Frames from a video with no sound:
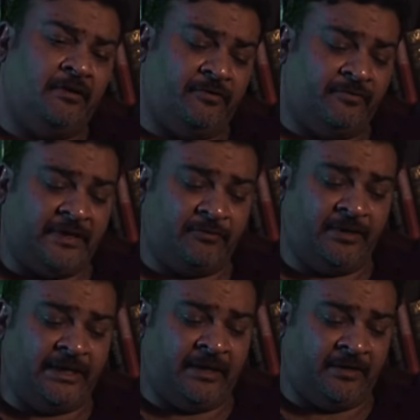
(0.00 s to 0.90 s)
और वहाँ
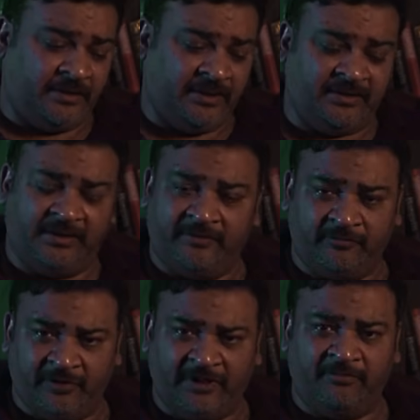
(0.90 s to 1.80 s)
कोई आंटी थी
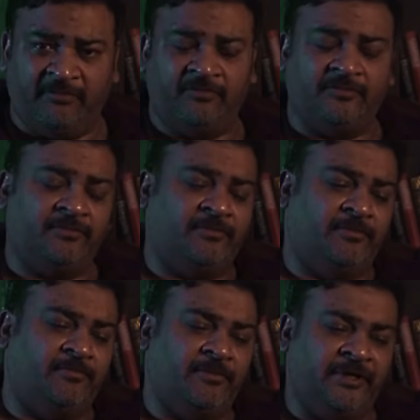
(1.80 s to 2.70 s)

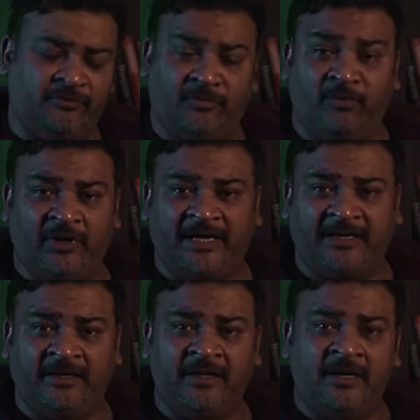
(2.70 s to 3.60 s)
उन्होंने इनको बोला
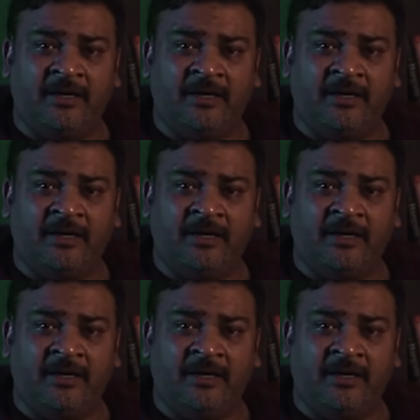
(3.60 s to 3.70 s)
कि